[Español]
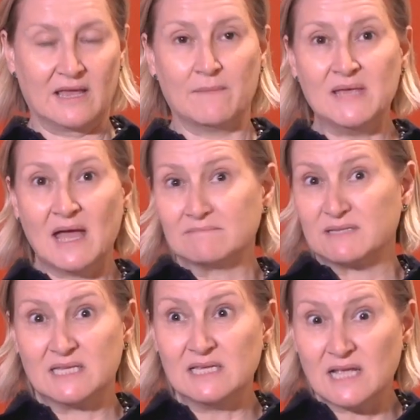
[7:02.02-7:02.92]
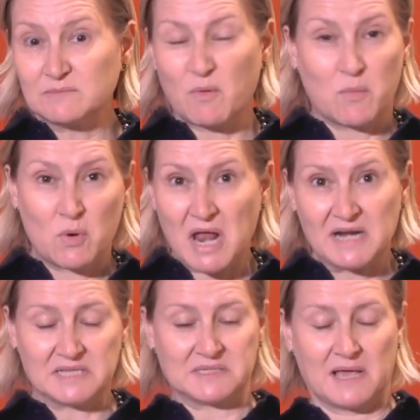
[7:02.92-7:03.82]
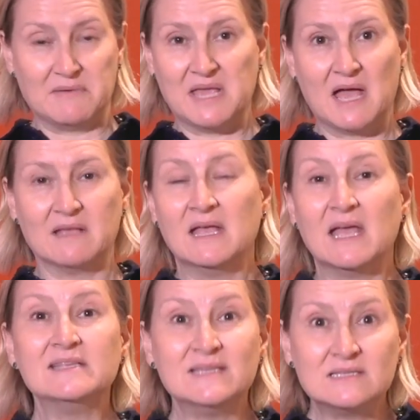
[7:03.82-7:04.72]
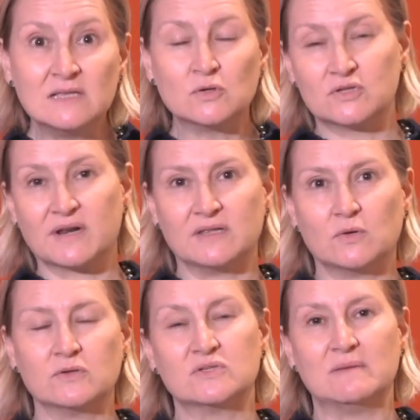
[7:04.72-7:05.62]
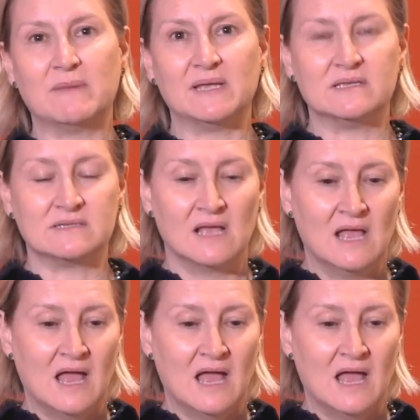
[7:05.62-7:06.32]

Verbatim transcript: que había, sillas populares que había en distintos territorios del país.